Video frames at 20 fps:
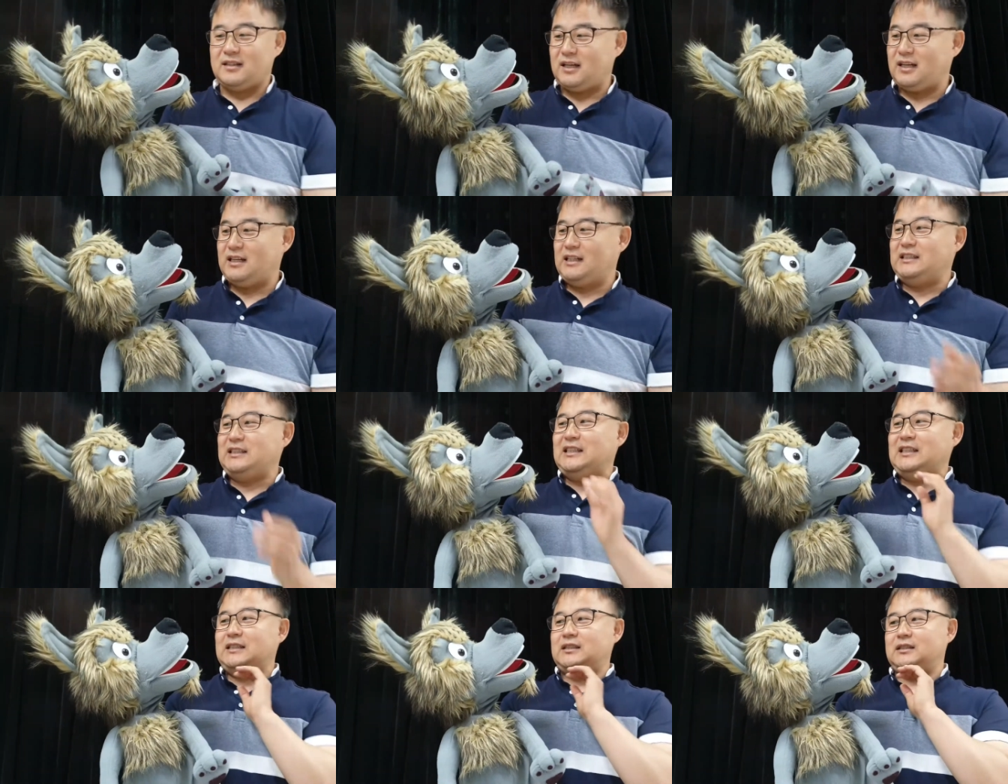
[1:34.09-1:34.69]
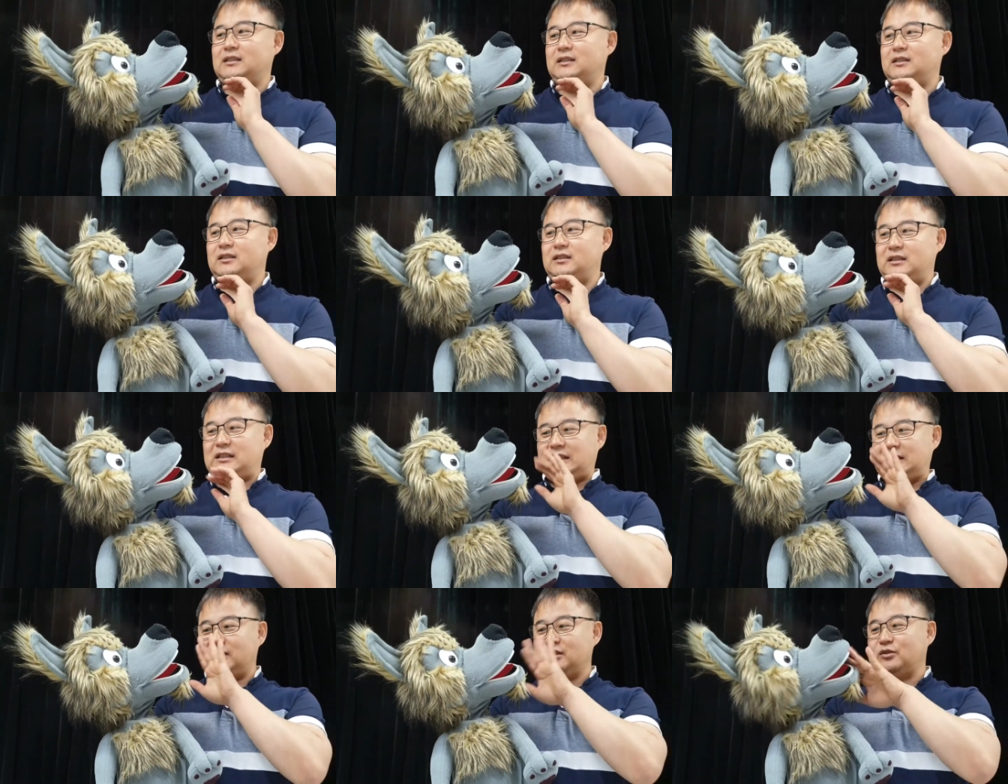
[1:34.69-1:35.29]
자
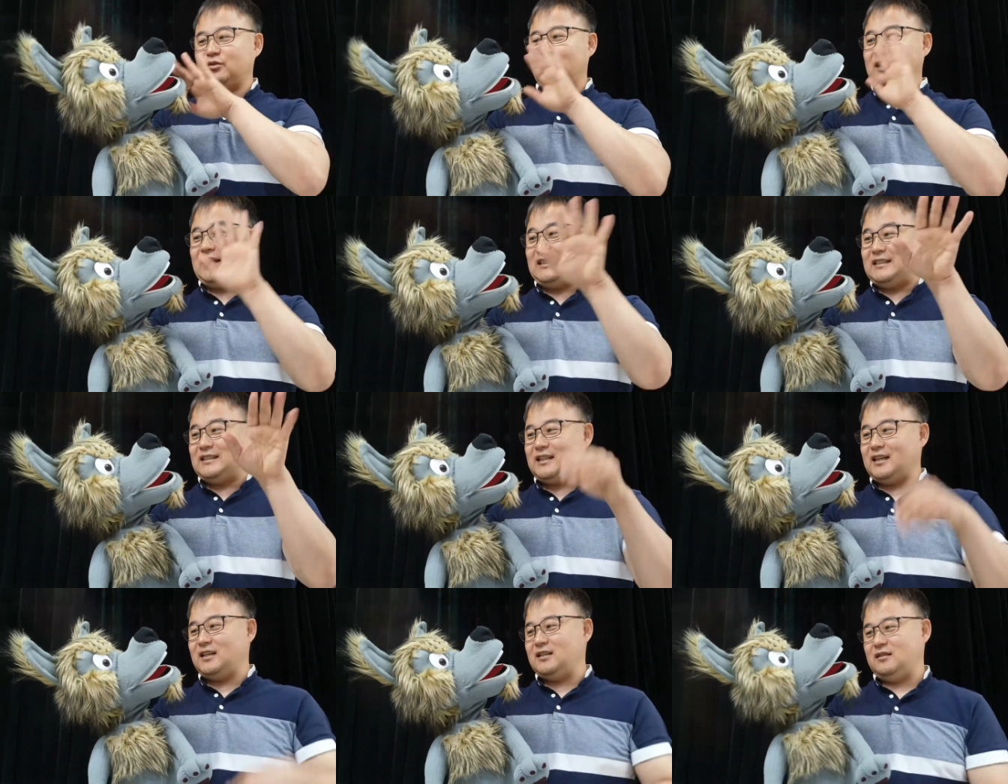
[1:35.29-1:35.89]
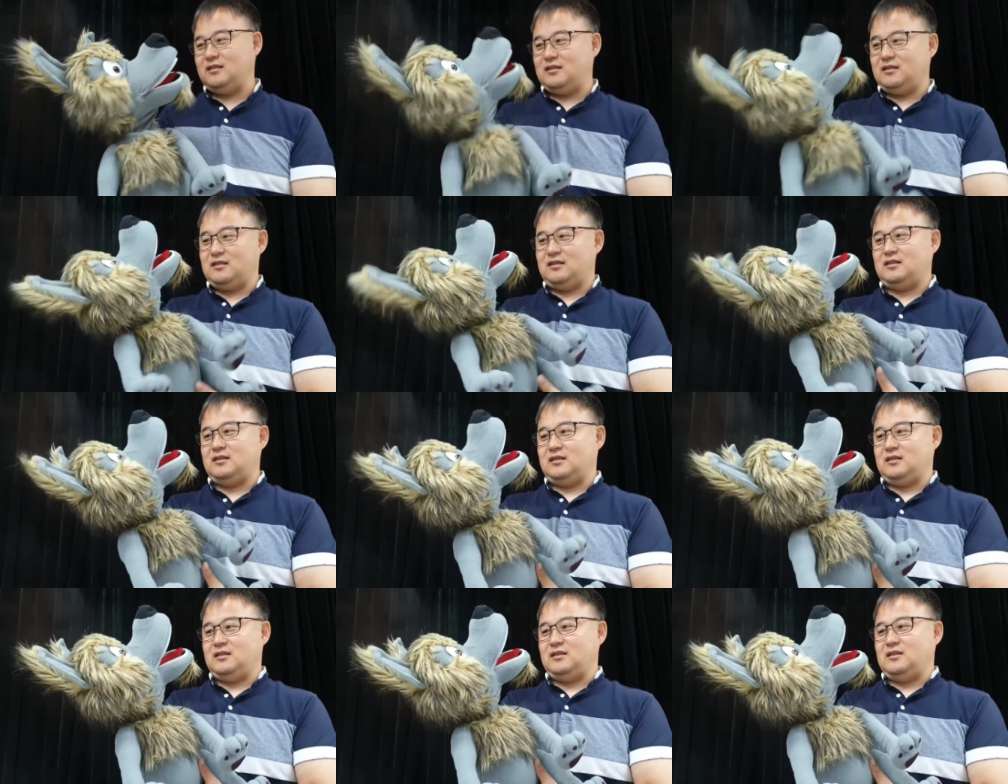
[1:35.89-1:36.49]
늑돌아 인사
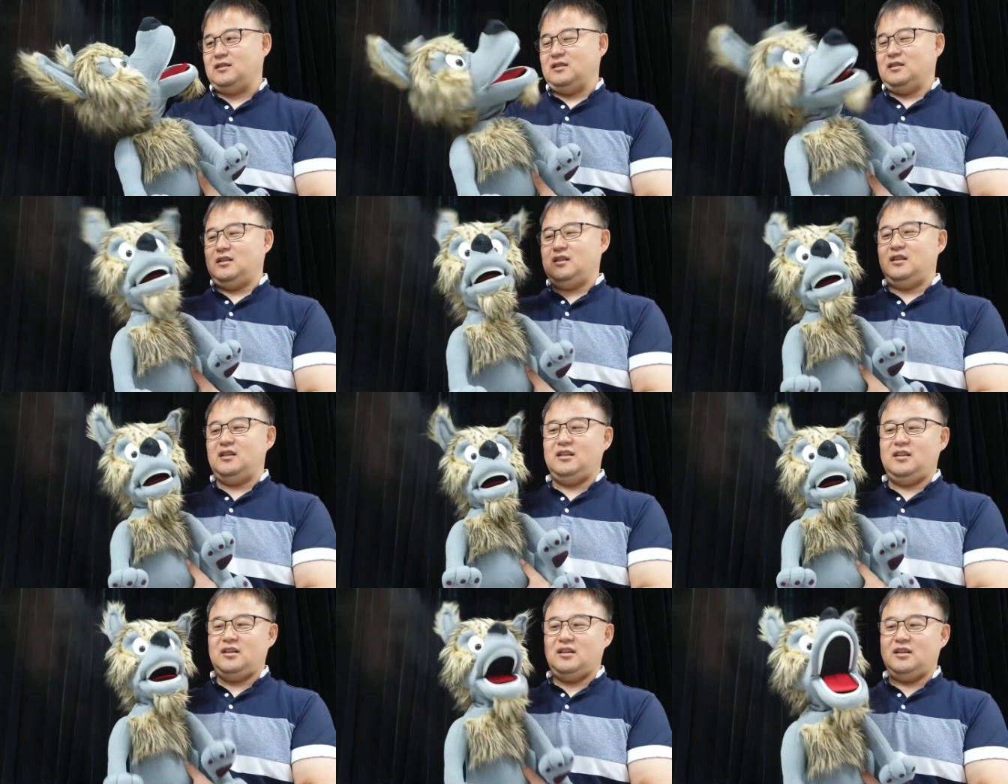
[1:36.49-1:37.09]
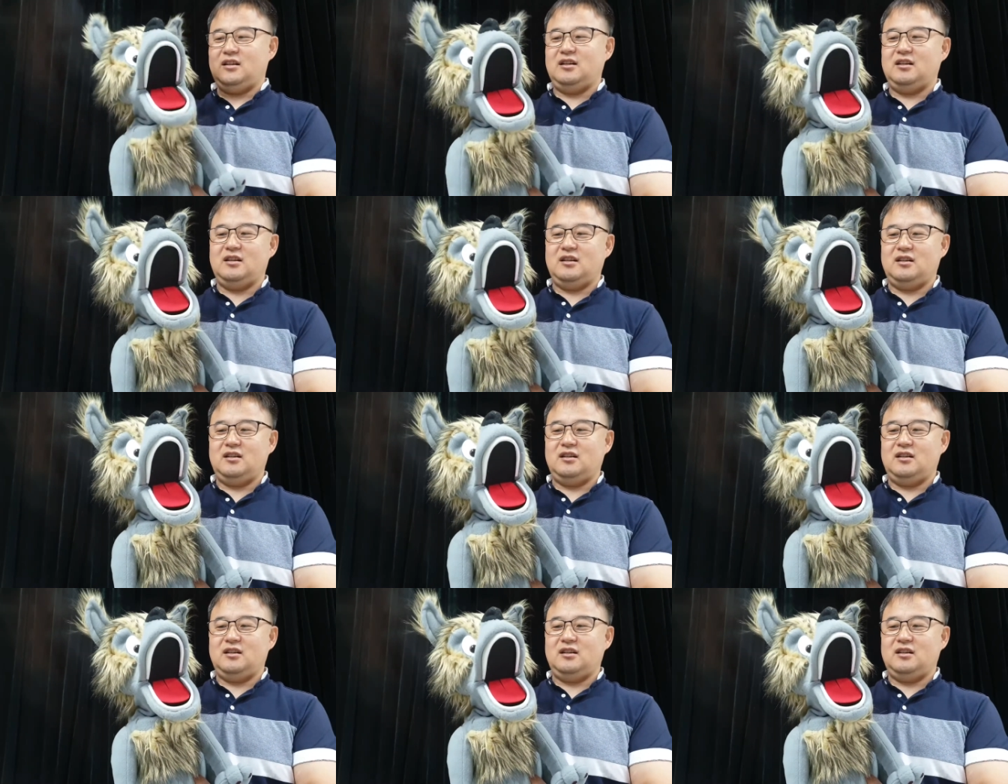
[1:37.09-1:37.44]
안녕